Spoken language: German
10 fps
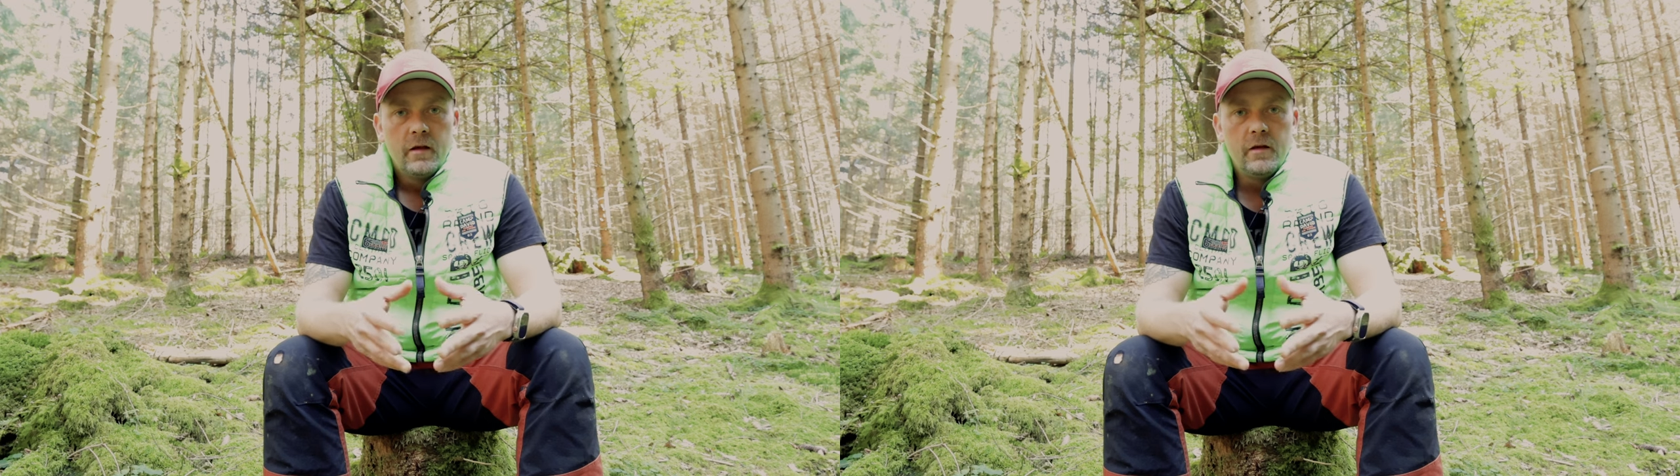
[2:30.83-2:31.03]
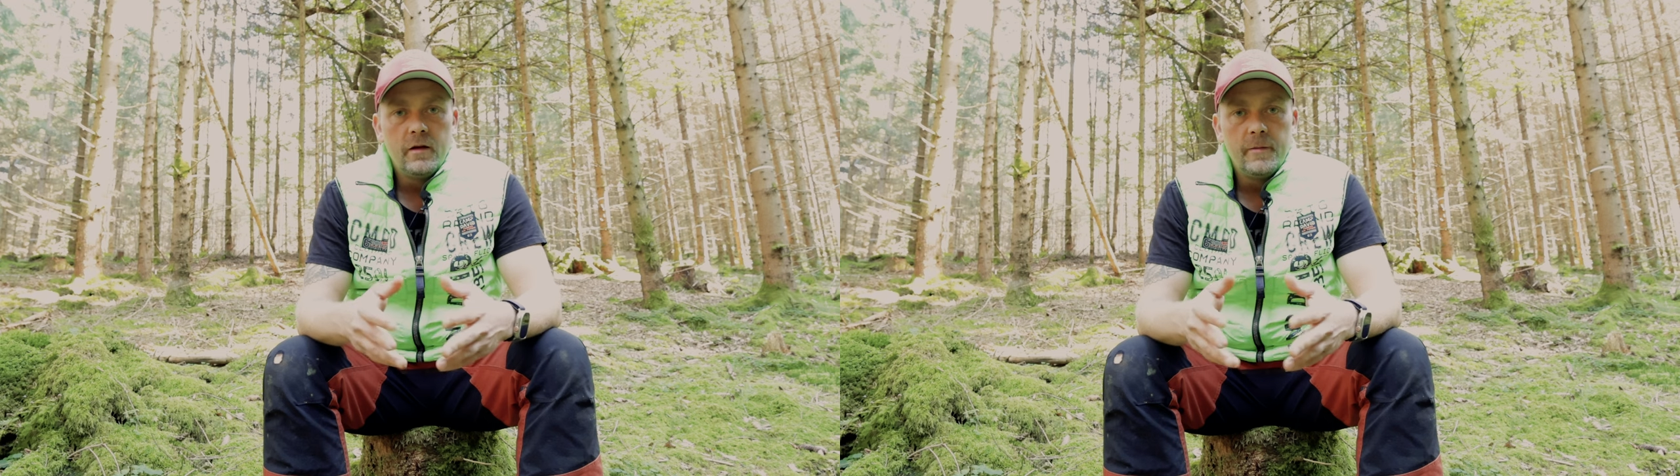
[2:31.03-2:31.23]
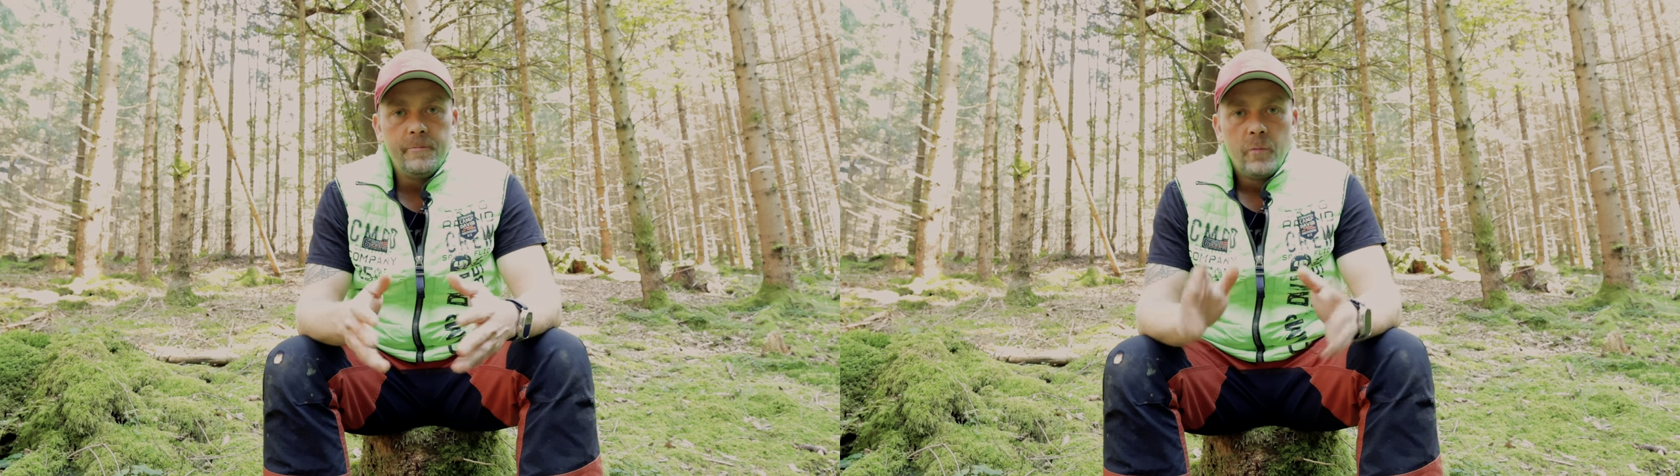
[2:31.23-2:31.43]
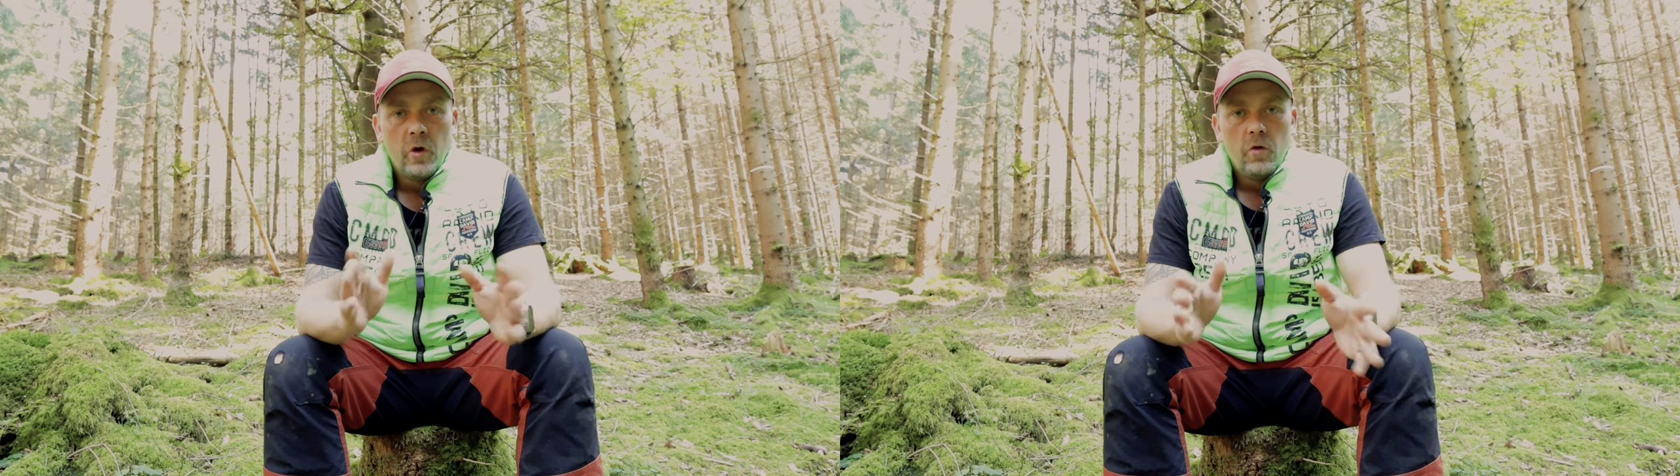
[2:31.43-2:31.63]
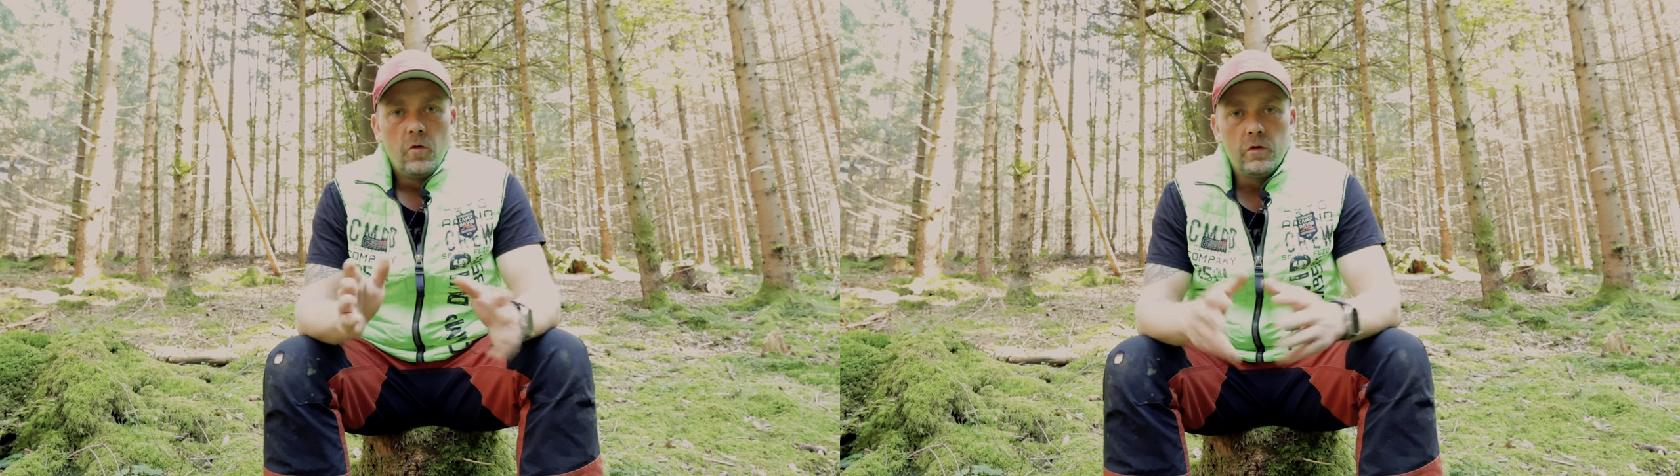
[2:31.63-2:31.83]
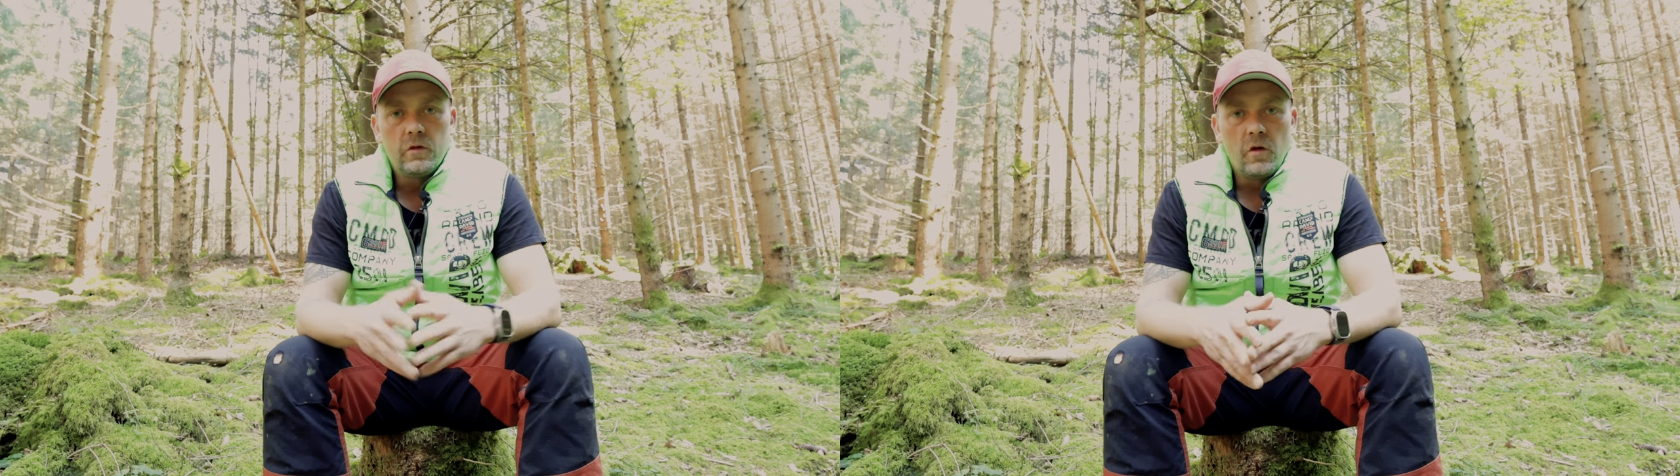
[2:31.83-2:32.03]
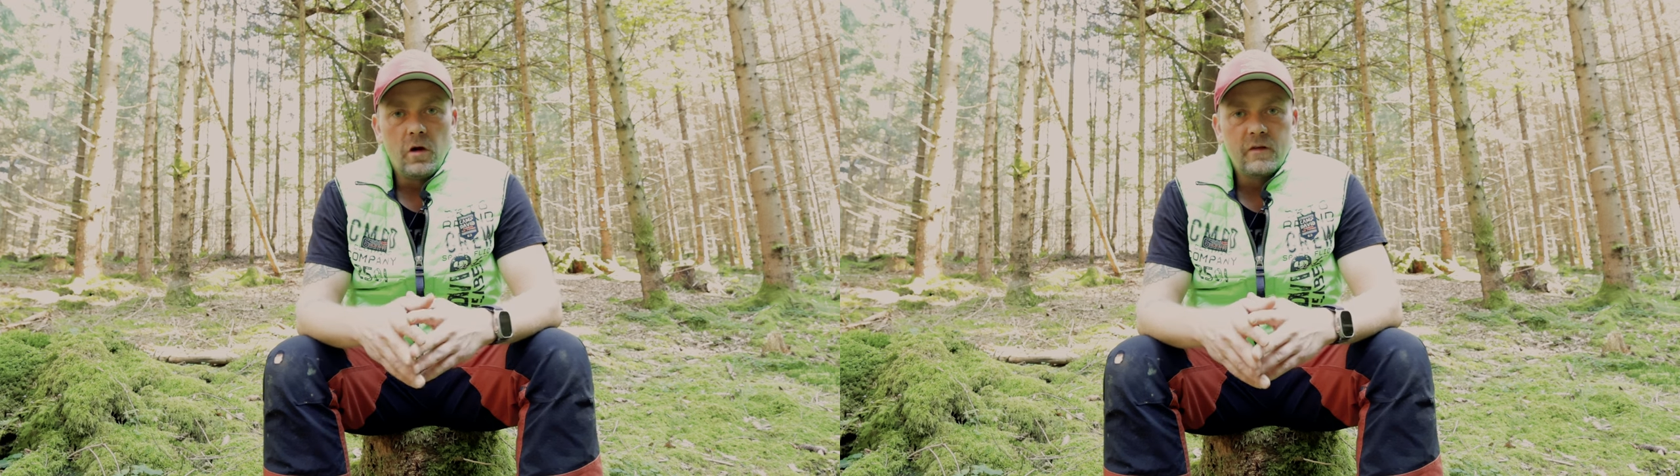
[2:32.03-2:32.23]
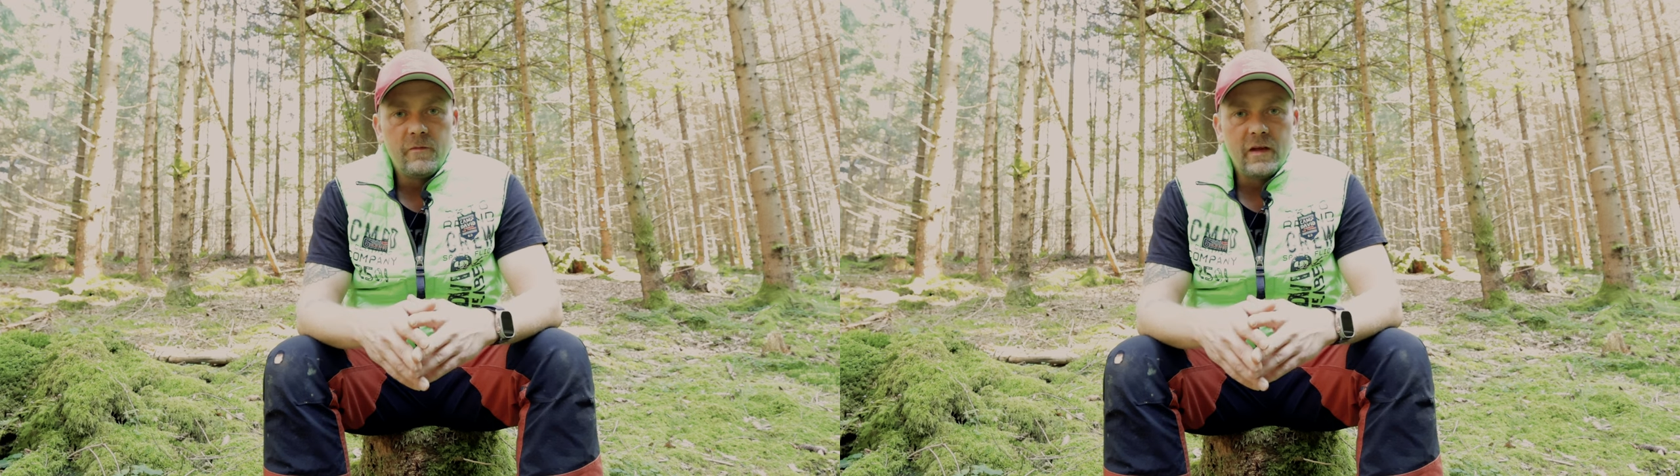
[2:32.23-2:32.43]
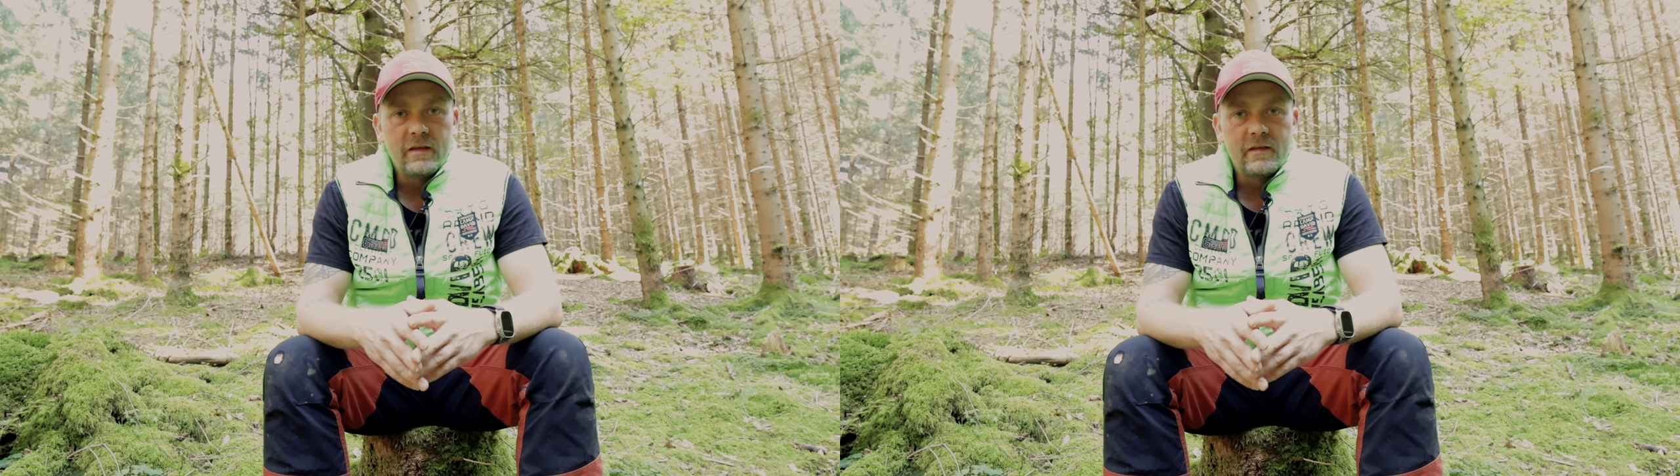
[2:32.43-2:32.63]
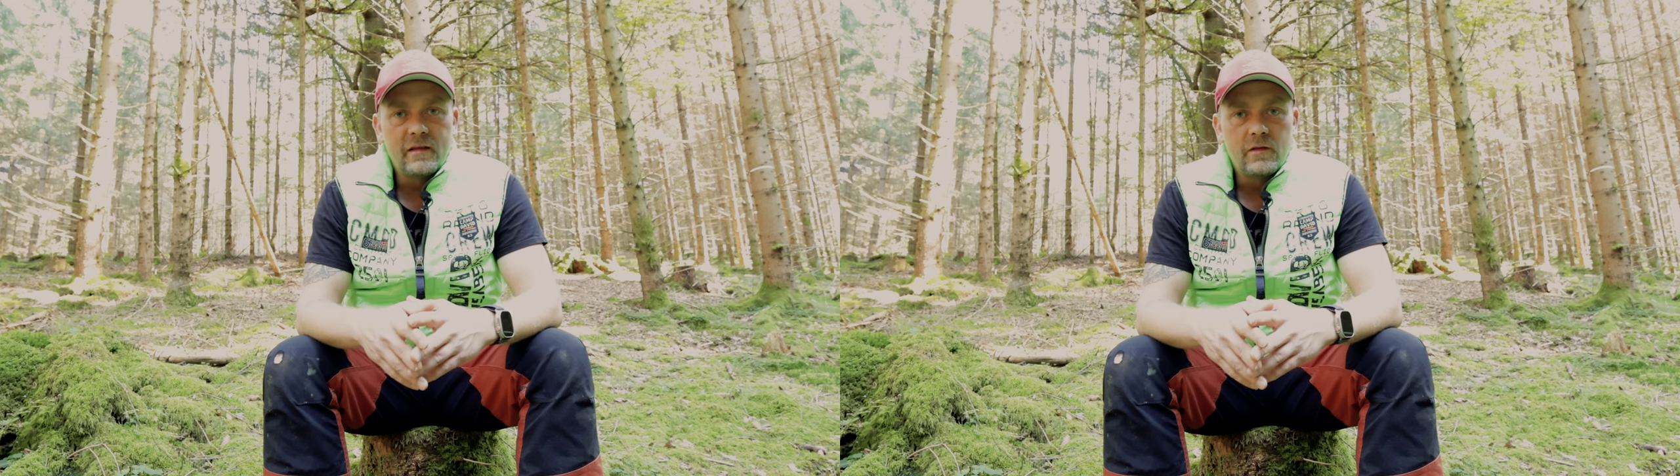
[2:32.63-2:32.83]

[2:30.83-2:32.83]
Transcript: Ähm, und dort wächst